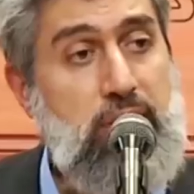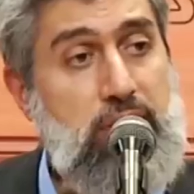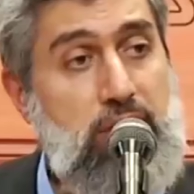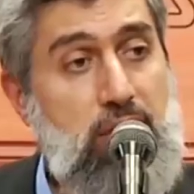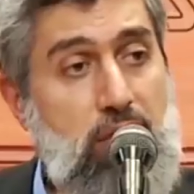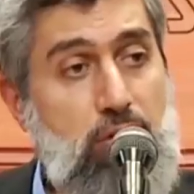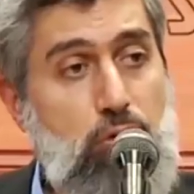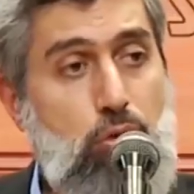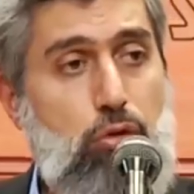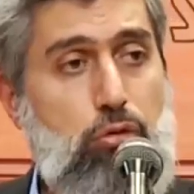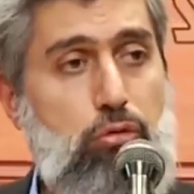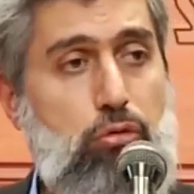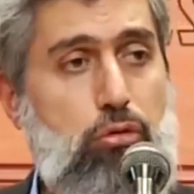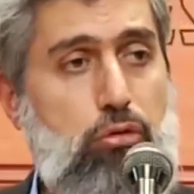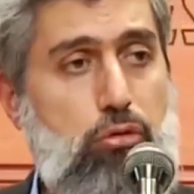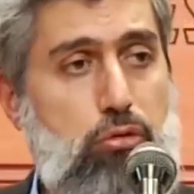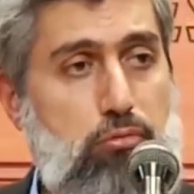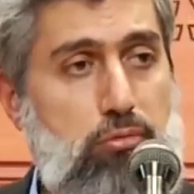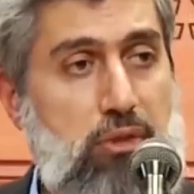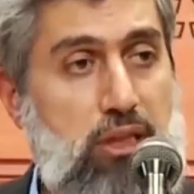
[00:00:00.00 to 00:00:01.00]
seni
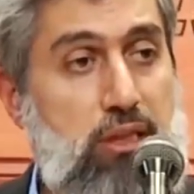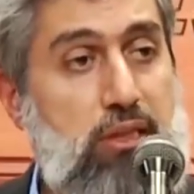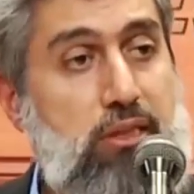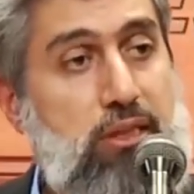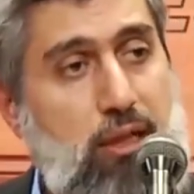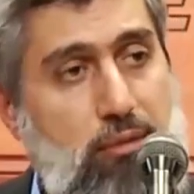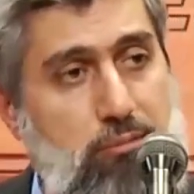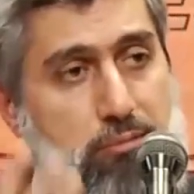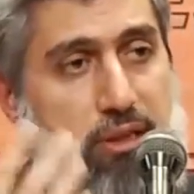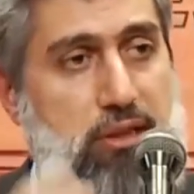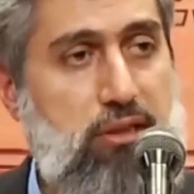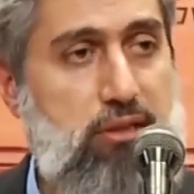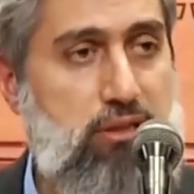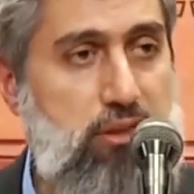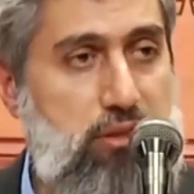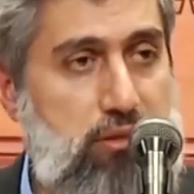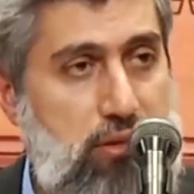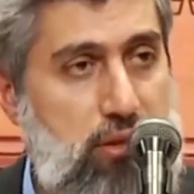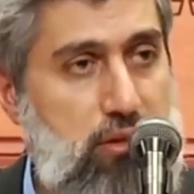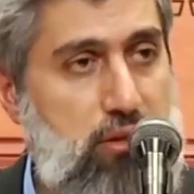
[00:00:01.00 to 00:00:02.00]
öldürürüm dedi. Sen
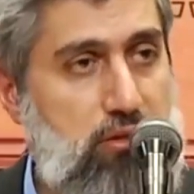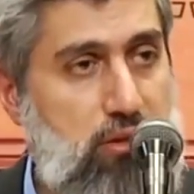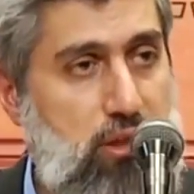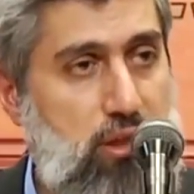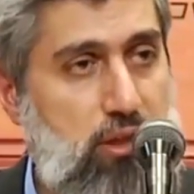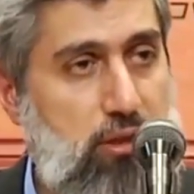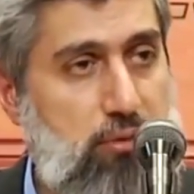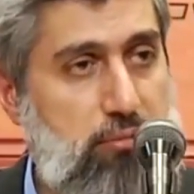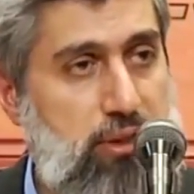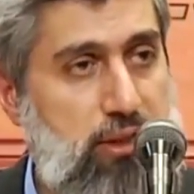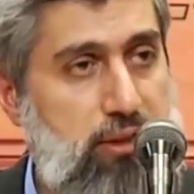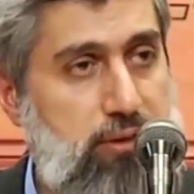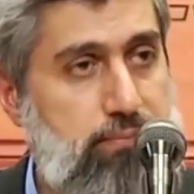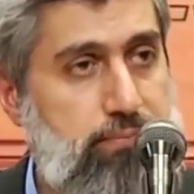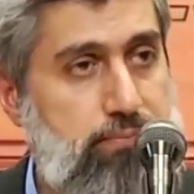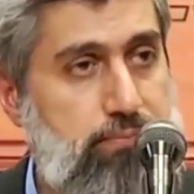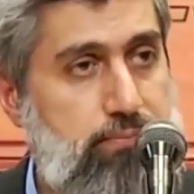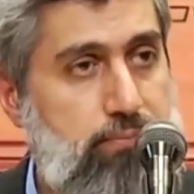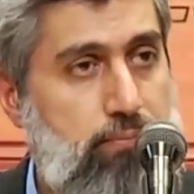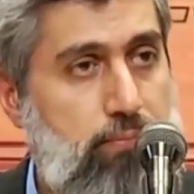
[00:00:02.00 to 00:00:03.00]
bilirsin dedi sahabi.
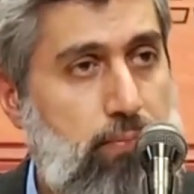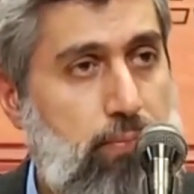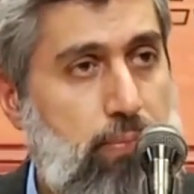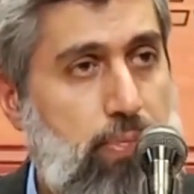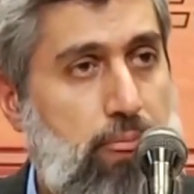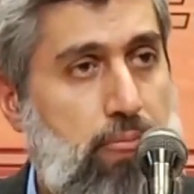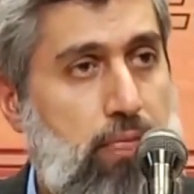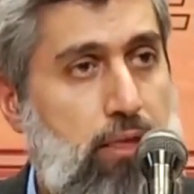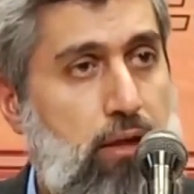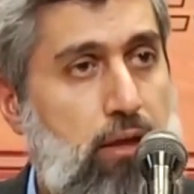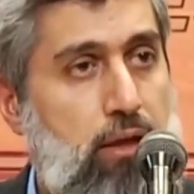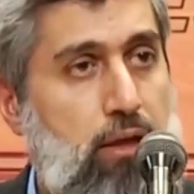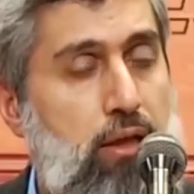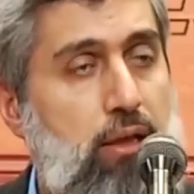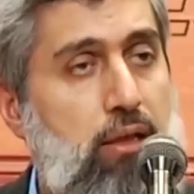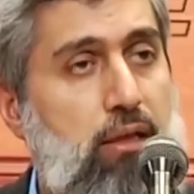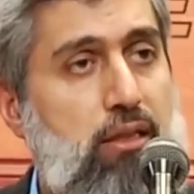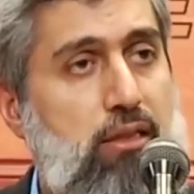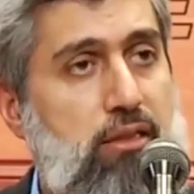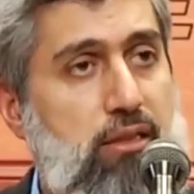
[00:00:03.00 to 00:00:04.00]

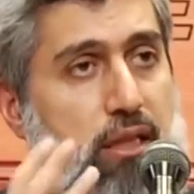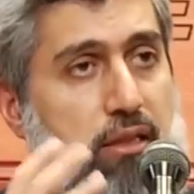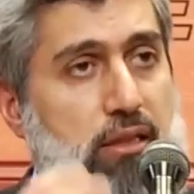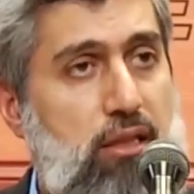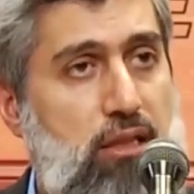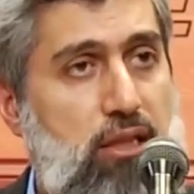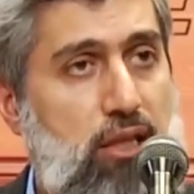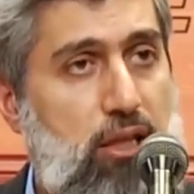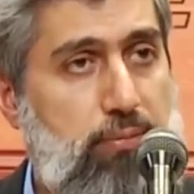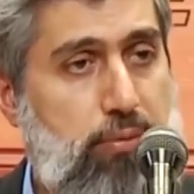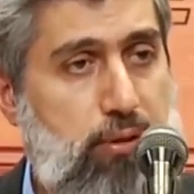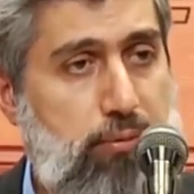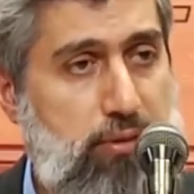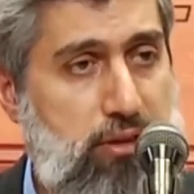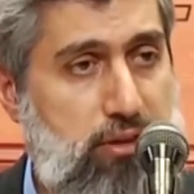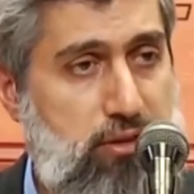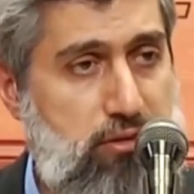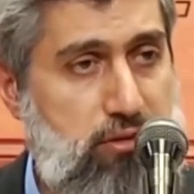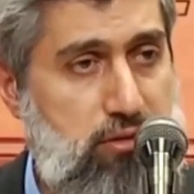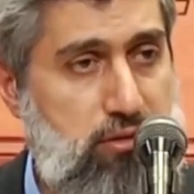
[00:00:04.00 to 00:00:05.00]
İstediğini
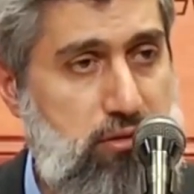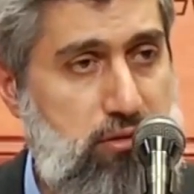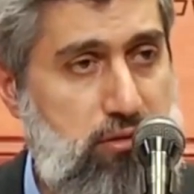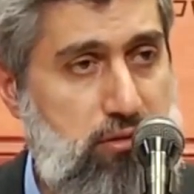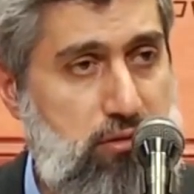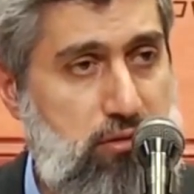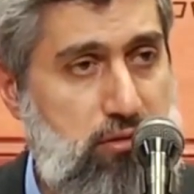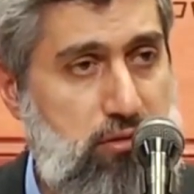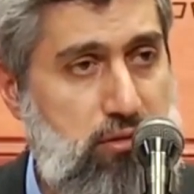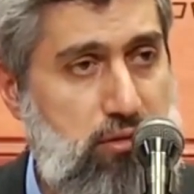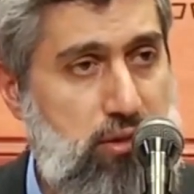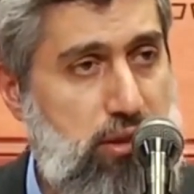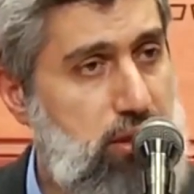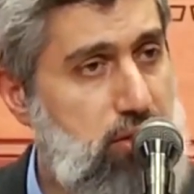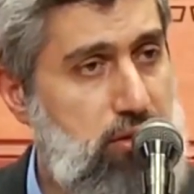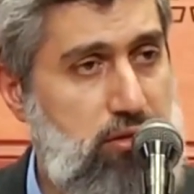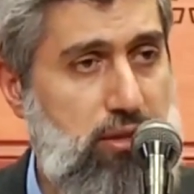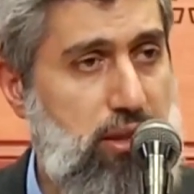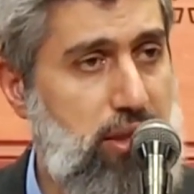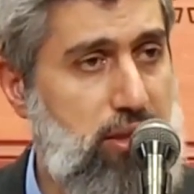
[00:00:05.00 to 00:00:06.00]
yapabilirsin.
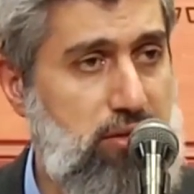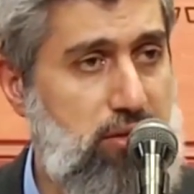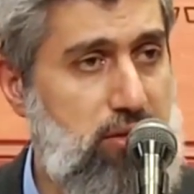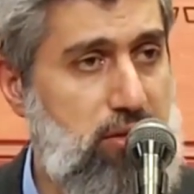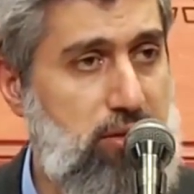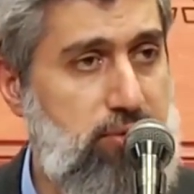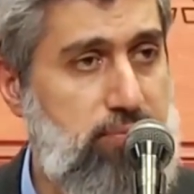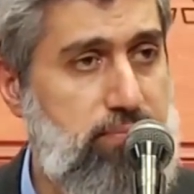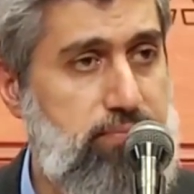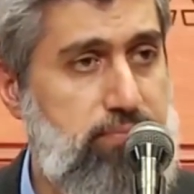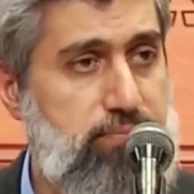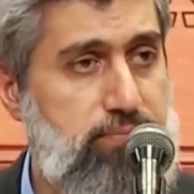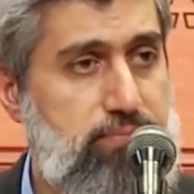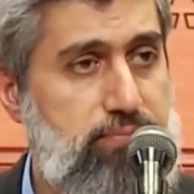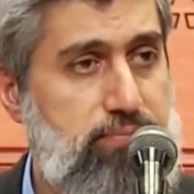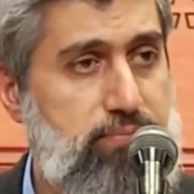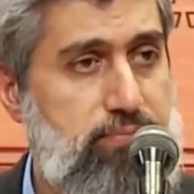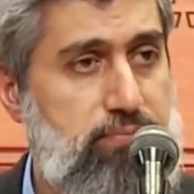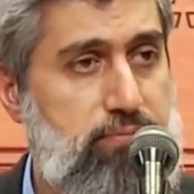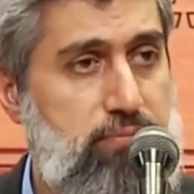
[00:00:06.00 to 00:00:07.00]
Elinde esirim.
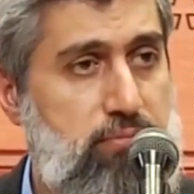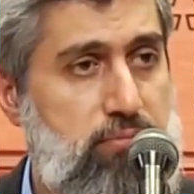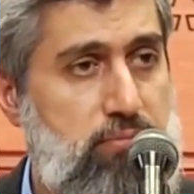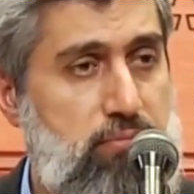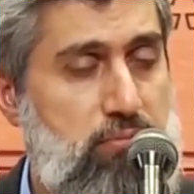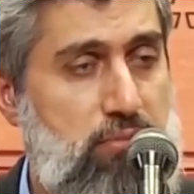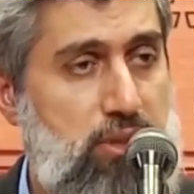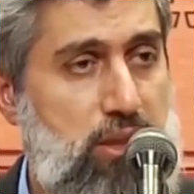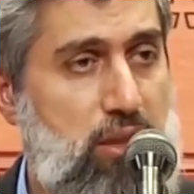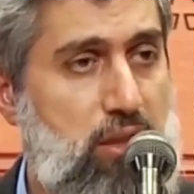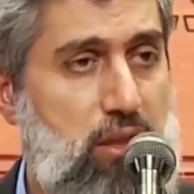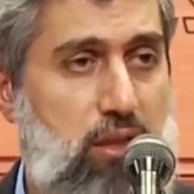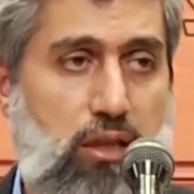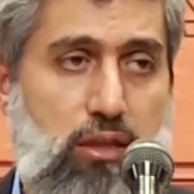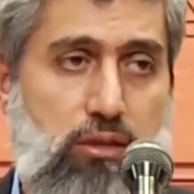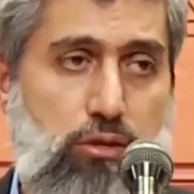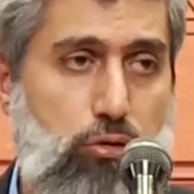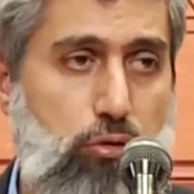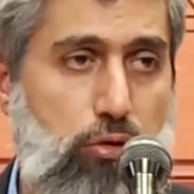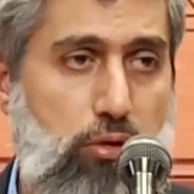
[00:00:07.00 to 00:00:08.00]
Sana
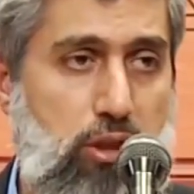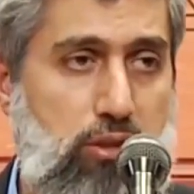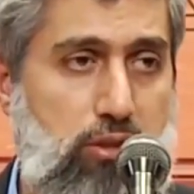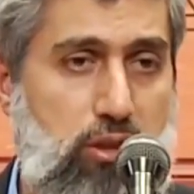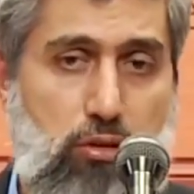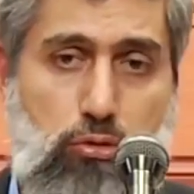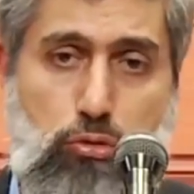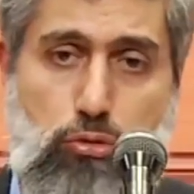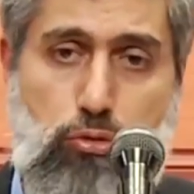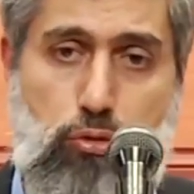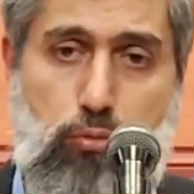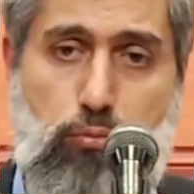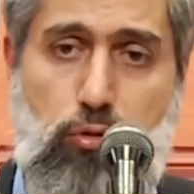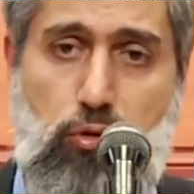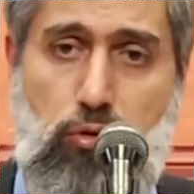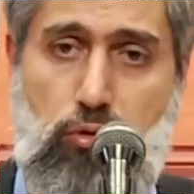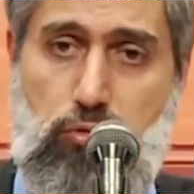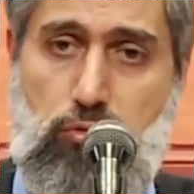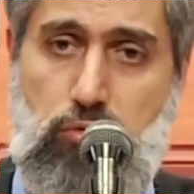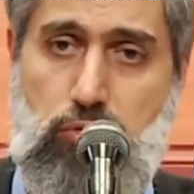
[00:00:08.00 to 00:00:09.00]
karşı koyacak gücüm
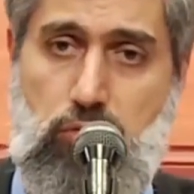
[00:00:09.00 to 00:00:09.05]
yok.